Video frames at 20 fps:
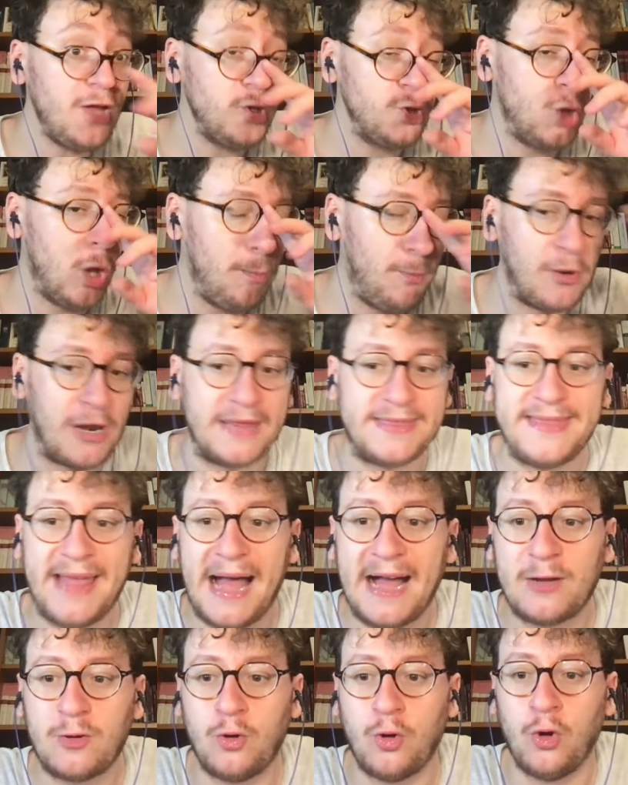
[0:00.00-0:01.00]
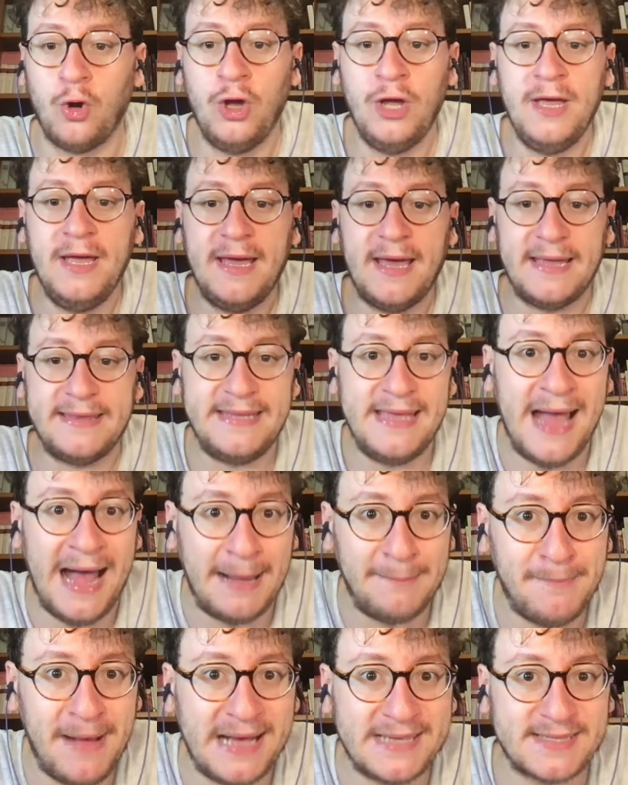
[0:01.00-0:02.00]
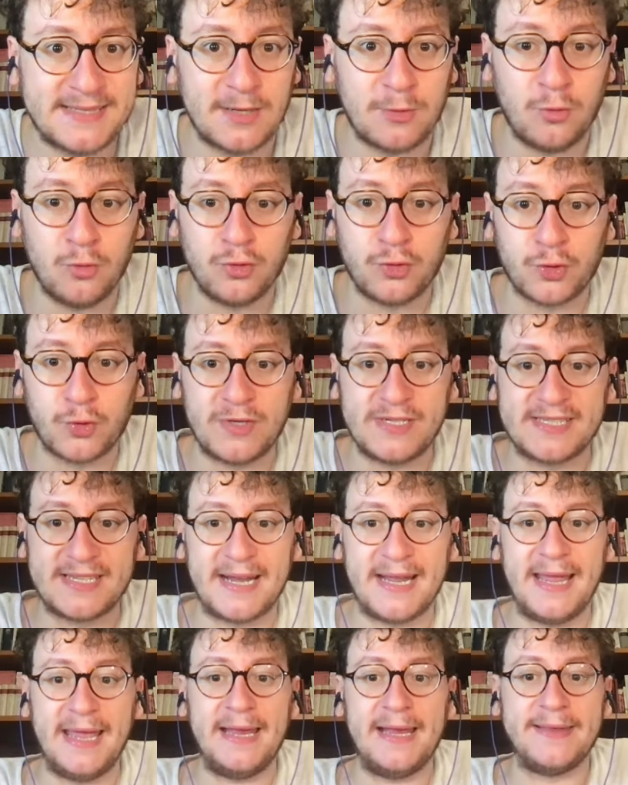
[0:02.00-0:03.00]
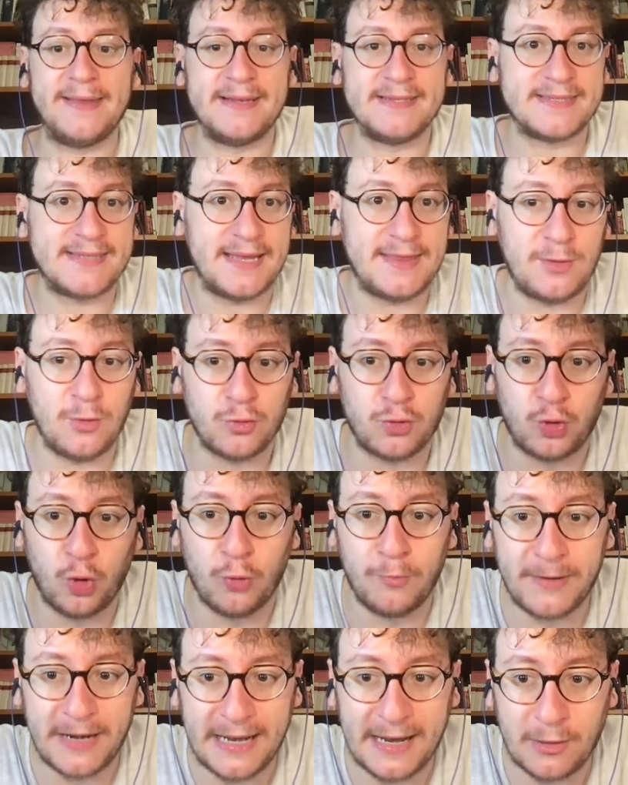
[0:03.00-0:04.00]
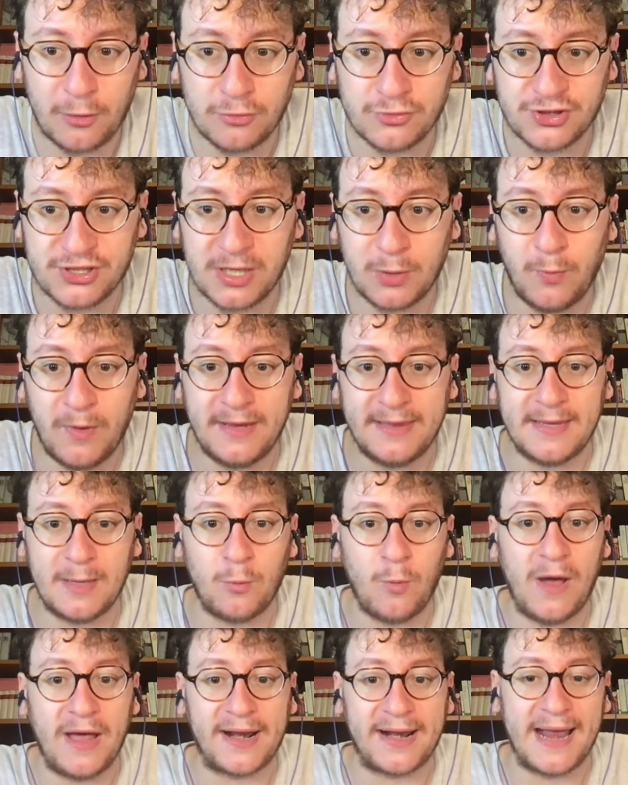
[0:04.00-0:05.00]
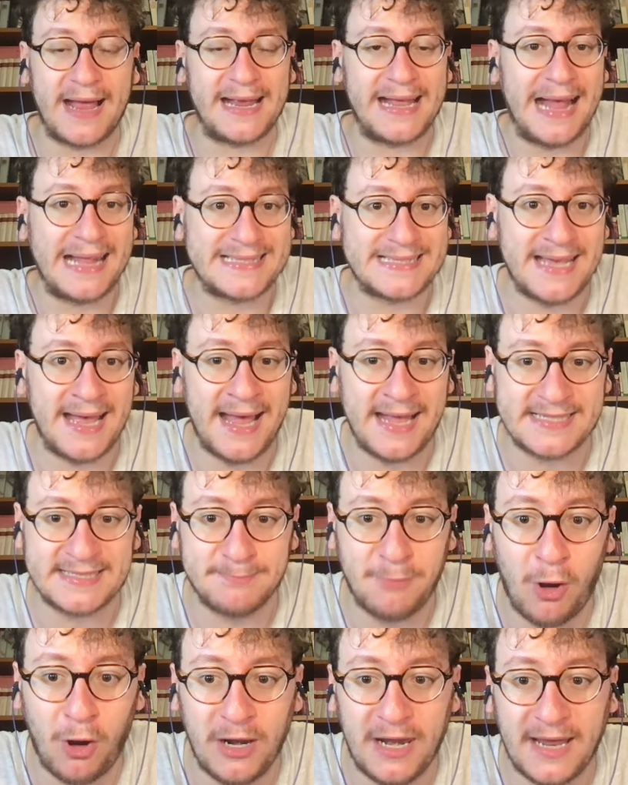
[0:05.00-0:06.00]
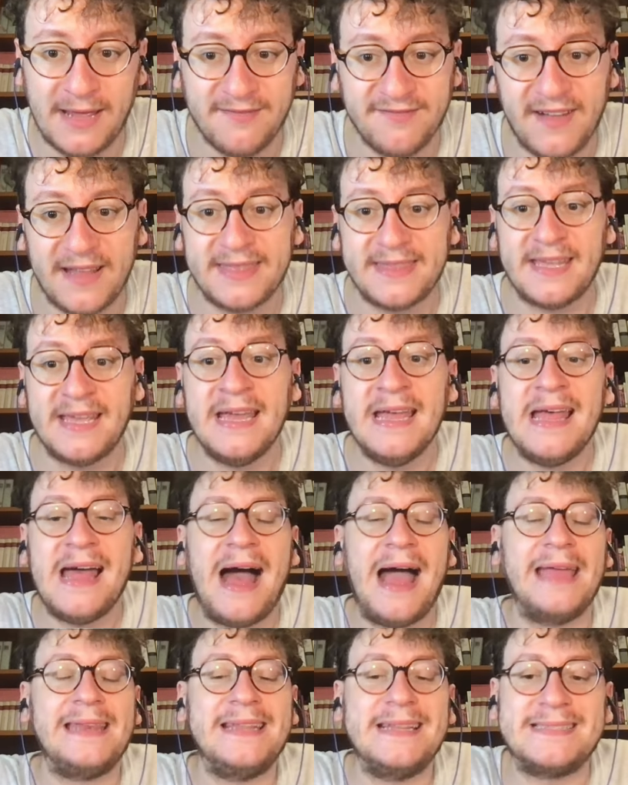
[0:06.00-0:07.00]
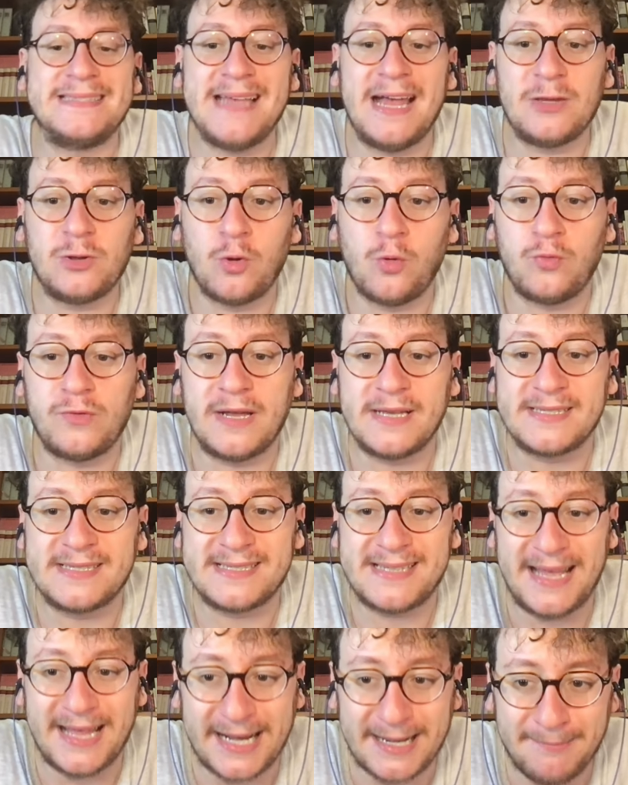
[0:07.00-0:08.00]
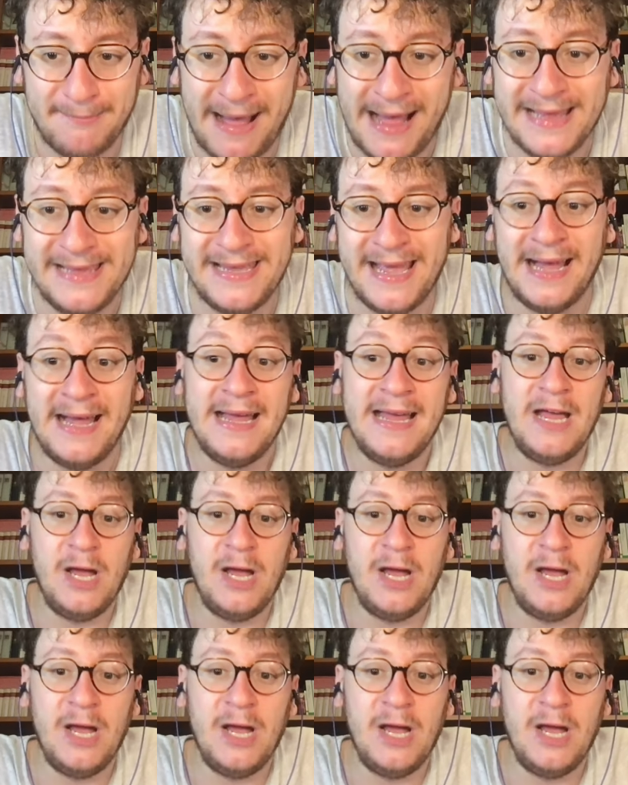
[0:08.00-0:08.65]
Dopo l'attacco eh, di Hamas contro Israele del 7 ottobre e la conseguente guerra a Gaza, Hezbollah infatti ha iniziato una schermaglia